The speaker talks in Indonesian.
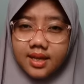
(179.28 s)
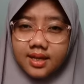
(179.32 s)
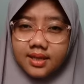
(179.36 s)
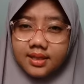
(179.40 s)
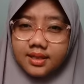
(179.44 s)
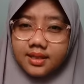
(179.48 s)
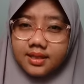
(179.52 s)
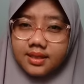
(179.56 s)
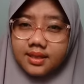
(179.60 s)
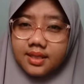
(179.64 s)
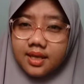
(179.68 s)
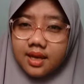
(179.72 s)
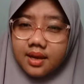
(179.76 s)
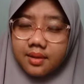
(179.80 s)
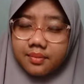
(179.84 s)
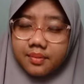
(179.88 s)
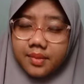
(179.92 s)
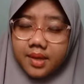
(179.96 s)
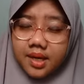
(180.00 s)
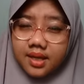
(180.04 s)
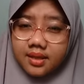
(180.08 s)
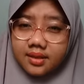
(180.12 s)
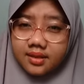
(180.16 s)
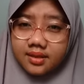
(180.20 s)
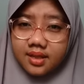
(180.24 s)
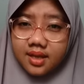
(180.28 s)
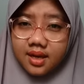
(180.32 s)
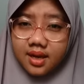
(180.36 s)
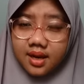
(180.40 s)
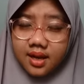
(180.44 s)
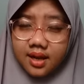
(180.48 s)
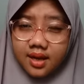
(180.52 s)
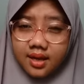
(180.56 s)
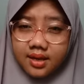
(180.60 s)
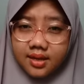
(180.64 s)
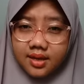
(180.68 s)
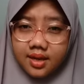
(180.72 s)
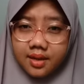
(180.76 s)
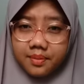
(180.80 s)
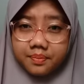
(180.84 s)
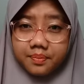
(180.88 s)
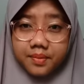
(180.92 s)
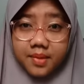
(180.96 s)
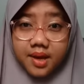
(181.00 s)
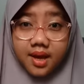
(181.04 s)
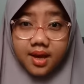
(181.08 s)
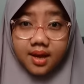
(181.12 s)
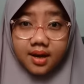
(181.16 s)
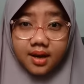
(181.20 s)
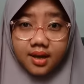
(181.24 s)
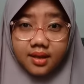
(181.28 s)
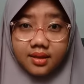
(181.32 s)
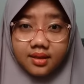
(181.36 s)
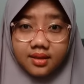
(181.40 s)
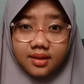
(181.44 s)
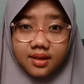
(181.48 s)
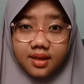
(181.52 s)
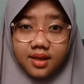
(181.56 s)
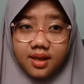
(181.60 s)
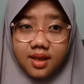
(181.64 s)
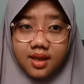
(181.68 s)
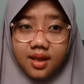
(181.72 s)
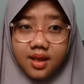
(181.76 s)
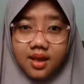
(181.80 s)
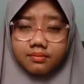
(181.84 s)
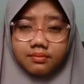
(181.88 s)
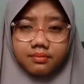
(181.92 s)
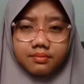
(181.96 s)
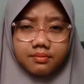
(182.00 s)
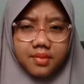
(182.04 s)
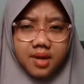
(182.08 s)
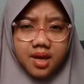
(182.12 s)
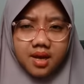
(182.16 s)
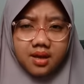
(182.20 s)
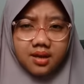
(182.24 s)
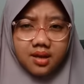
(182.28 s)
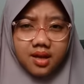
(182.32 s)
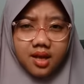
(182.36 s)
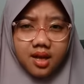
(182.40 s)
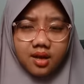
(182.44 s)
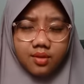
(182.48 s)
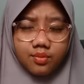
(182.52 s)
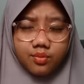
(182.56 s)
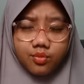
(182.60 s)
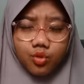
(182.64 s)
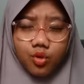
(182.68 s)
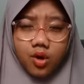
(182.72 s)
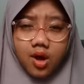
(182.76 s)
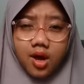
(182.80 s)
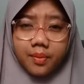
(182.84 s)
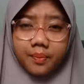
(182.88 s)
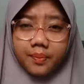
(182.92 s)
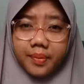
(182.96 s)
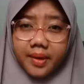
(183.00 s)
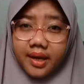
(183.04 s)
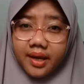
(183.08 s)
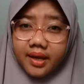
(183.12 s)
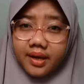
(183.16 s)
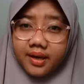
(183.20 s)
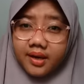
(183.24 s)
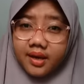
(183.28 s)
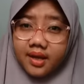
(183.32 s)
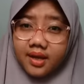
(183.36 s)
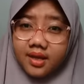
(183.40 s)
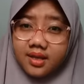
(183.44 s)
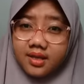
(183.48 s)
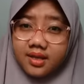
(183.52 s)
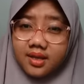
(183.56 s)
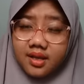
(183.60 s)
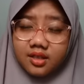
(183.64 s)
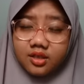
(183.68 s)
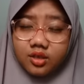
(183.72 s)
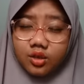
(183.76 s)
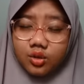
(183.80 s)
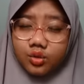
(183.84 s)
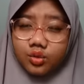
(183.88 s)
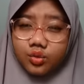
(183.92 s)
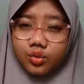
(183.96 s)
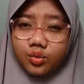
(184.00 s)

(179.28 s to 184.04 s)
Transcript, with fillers: dan kecaman terhadap Barat, maka buah pena atau